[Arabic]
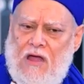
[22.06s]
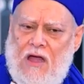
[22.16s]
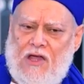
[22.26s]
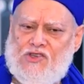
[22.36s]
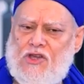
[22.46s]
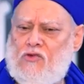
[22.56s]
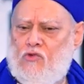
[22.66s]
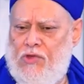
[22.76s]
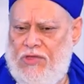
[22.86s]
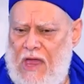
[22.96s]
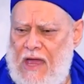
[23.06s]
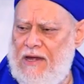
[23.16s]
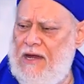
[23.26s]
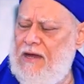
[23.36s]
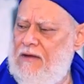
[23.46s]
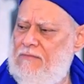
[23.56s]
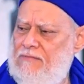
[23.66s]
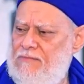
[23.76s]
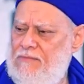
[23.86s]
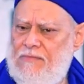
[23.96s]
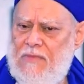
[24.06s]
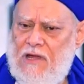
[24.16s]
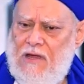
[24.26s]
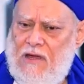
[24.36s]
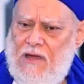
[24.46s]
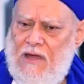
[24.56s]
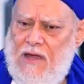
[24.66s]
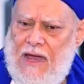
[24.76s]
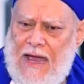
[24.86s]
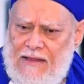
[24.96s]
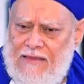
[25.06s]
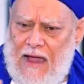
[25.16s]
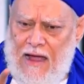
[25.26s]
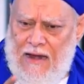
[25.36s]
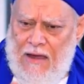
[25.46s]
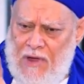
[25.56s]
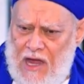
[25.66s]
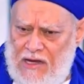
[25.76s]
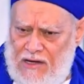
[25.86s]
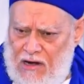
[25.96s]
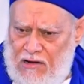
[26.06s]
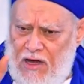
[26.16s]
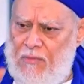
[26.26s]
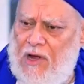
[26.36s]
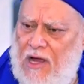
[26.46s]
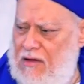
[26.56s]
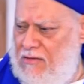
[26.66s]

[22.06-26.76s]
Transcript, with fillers: الشرط الثاني أن تعلم أين القبلة